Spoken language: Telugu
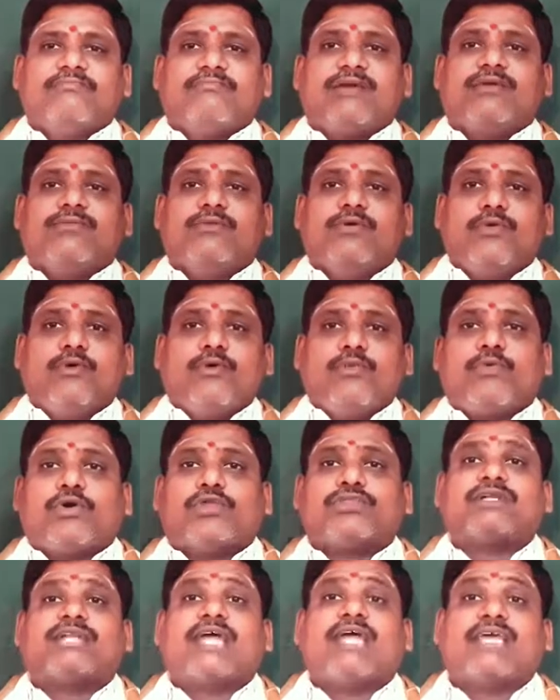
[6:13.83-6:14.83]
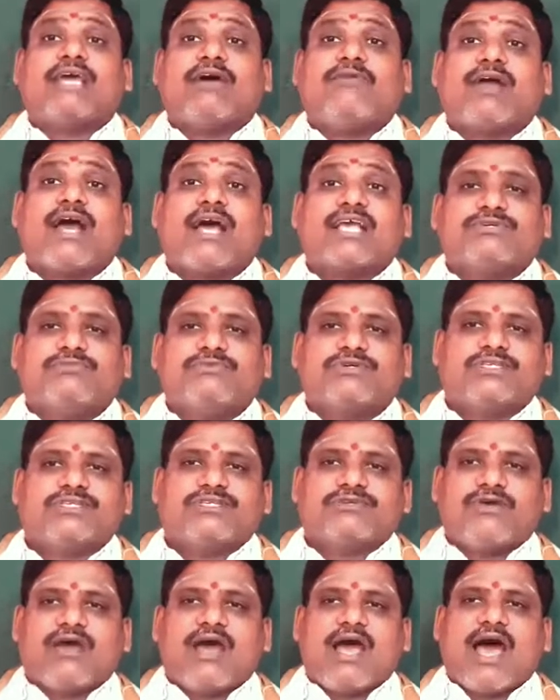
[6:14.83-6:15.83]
మనము పొందటానికి అవకాశం ఉంటుంది